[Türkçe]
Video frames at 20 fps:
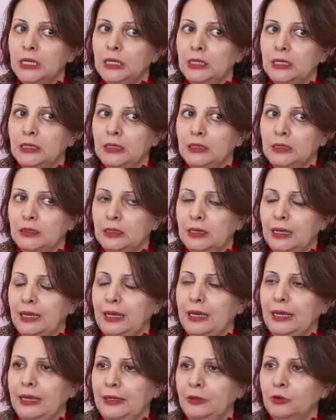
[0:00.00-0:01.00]
Ee,
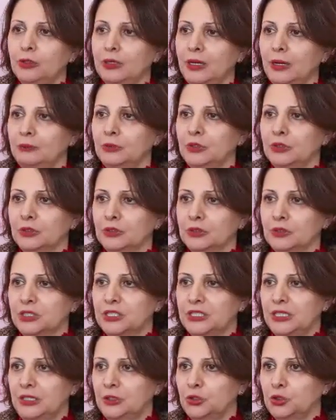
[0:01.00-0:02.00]
en önemli
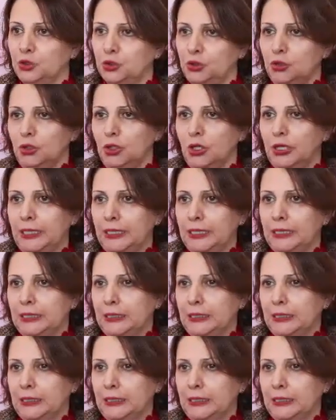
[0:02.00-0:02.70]
şey şu e,